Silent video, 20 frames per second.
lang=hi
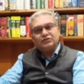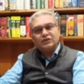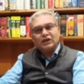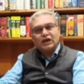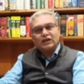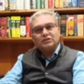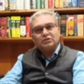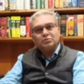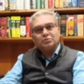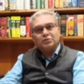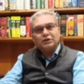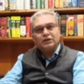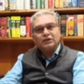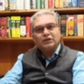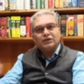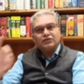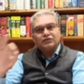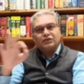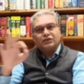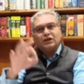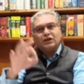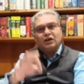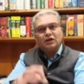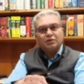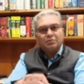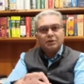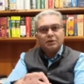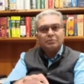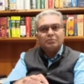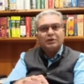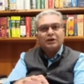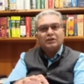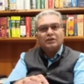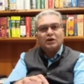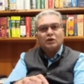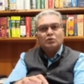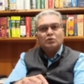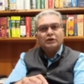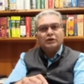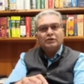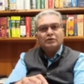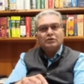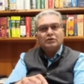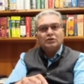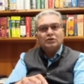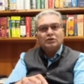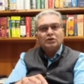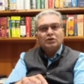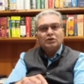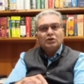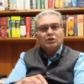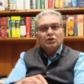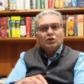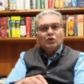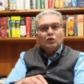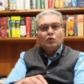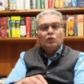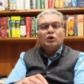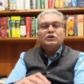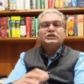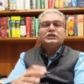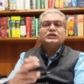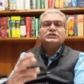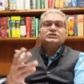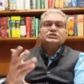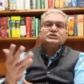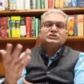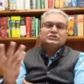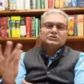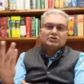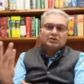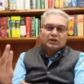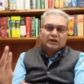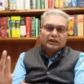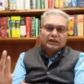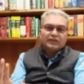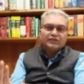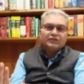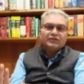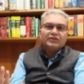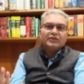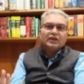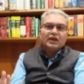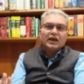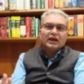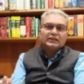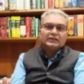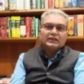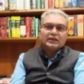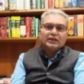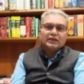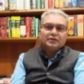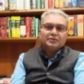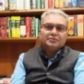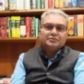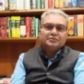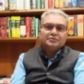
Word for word: जात में किस घर में पैदा हुए वो किस रेस से आते हैं